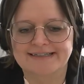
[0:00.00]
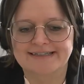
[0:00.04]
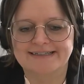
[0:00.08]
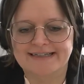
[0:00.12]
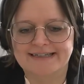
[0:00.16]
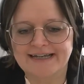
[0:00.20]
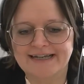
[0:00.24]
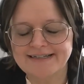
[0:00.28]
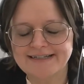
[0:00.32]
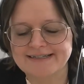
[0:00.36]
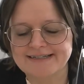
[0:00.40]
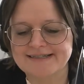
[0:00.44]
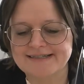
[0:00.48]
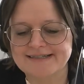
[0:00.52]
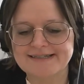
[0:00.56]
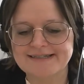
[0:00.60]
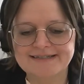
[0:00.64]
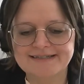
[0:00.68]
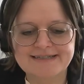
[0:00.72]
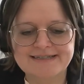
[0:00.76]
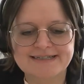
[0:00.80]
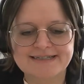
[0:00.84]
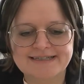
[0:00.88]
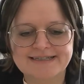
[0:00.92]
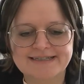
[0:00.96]
Ja, das
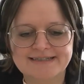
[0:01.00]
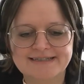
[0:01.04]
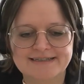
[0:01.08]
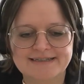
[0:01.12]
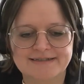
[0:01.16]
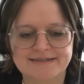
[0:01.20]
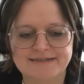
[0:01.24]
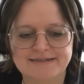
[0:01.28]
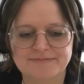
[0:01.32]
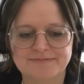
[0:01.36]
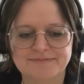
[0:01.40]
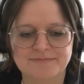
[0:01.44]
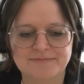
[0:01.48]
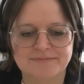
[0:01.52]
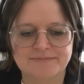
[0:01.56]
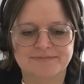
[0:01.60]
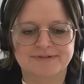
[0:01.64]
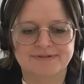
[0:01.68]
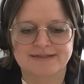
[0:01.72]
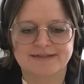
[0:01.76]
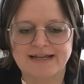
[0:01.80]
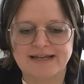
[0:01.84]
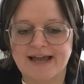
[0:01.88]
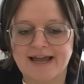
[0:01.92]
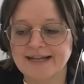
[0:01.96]
sind die ähm,
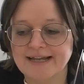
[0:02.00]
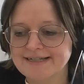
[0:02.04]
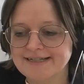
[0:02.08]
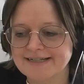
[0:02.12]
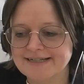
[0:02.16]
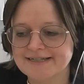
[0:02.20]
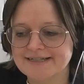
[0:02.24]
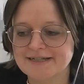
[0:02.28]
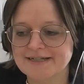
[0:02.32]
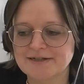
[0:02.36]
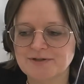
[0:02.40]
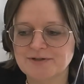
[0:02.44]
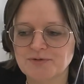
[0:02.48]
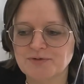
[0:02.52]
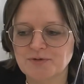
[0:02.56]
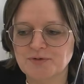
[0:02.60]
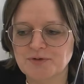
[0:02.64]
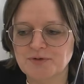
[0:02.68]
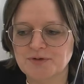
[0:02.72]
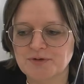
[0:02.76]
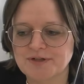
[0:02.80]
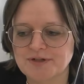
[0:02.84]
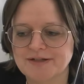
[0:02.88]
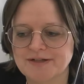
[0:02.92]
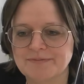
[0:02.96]
eine
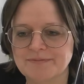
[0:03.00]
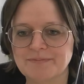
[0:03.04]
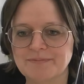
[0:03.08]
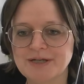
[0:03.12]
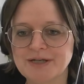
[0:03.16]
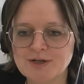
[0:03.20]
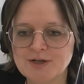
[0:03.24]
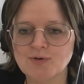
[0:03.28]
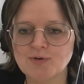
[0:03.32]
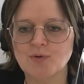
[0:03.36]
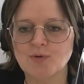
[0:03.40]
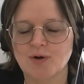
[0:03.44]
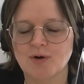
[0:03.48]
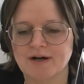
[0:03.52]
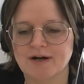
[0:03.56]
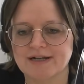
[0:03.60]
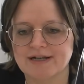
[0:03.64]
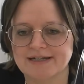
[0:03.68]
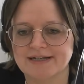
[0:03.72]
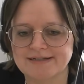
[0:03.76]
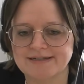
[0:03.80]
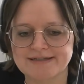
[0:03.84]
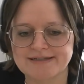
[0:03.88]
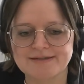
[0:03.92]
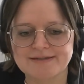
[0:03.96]
Trillion
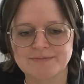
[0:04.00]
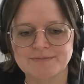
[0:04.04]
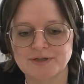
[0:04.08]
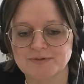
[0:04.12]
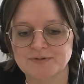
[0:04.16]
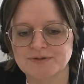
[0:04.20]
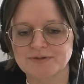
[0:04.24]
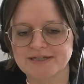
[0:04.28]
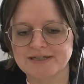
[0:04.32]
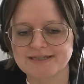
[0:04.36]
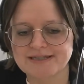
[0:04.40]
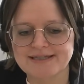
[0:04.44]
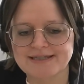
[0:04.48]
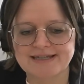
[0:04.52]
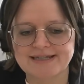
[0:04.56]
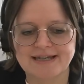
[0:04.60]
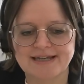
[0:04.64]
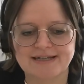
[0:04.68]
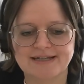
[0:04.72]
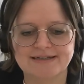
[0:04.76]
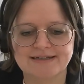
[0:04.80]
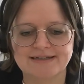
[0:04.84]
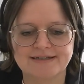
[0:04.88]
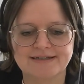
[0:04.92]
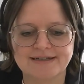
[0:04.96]
Mikroorganismen und da
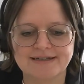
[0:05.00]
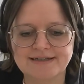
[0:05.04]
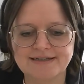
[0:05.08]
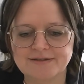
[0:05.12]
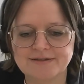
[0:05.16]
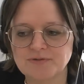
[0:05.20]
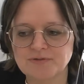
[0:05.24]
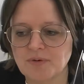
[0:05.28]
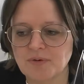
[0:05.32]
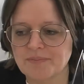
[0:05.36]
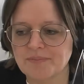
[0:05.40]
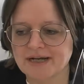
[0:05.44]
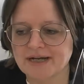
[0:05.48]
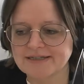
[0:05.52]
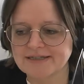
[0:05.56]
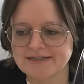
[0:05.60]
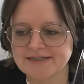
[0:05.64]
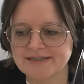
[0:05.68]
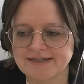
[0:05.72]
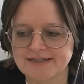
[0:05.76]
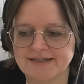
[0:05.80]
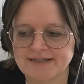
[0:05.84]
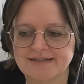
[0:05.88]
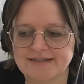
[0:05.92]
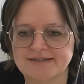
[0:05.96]
zählen nicht nur
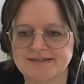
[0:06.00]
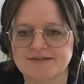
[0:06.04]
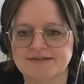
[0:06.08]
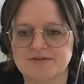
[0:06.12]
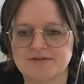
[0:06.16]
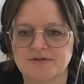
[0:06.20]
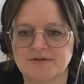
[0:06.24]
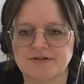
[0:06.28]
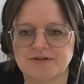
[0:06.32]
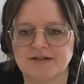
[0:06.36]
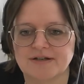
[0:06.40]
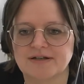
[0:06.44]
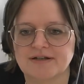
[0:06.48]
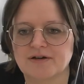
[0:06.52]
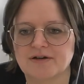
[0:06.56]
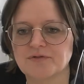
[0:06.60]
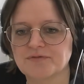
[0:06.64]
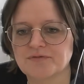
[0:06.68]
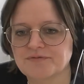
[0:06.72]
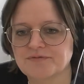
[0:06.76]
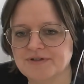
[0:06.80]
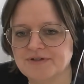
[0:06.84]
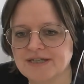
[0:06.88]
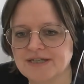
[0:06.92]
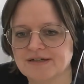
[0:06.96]
Bakterien, sondern auch
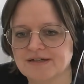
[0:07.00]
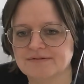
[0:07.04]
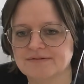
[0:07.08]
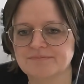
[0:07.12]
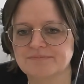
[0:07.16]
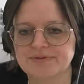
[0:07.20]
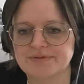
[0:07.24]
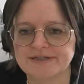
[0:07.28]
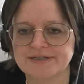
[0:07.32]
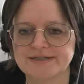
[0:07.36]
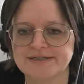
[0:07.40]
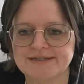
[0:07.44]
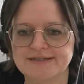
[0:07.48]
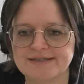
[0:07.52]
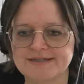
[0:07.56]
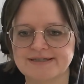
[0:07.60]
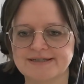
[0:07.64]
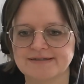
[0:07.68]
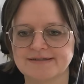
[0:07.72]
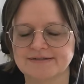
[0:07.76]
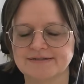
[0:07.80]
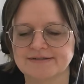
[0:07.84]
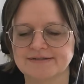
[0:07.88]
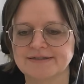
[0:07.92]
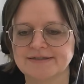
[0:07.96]
Viren,
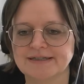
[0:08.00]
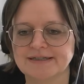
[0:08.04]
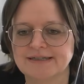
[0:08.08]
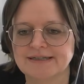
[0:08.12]
Pilze,